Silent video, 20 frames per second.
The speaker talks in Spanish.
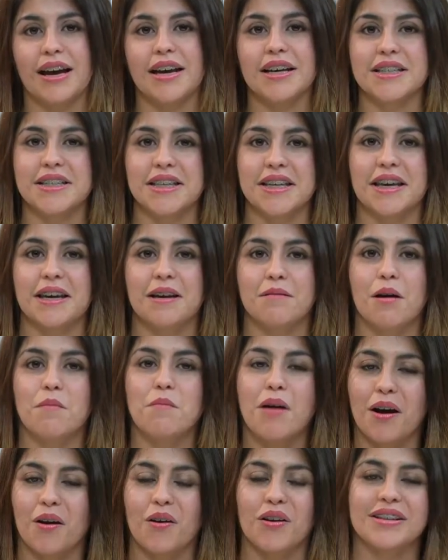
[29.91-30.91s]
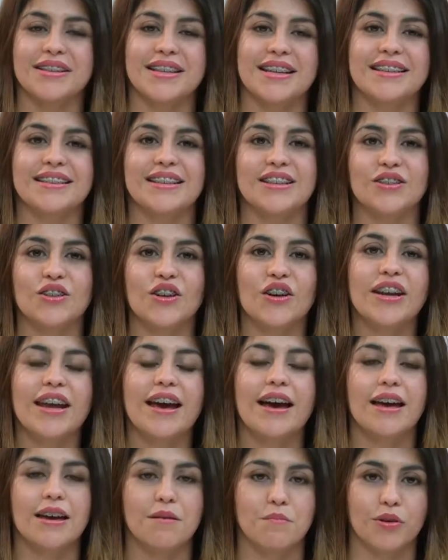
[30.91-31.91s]
Así que vamos a conocer esta
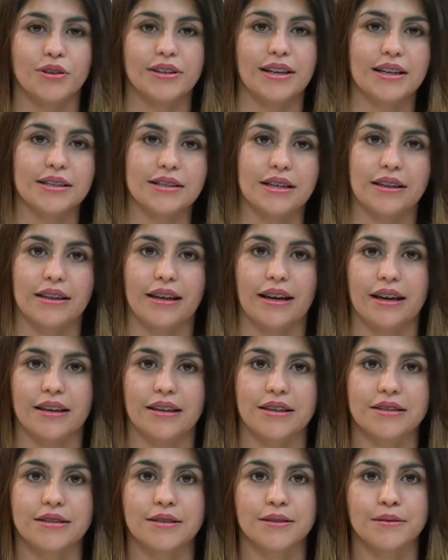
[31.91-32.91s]
historia en Postales Santiagueñas.